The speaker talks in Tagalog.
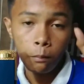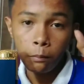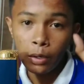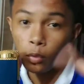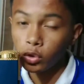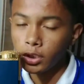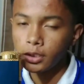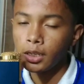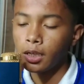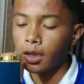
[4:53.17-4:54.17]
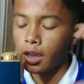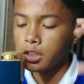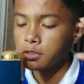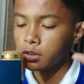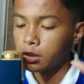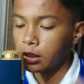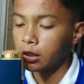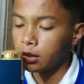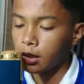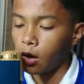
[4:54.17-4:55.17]
konti na lang guys,
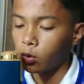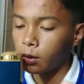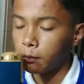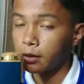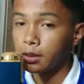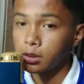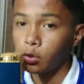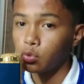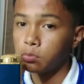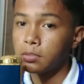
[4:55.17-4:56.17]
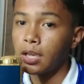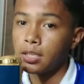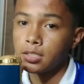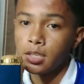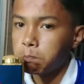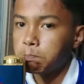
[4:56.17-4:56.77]
kikita na ako ng monthly sa YouTube guys.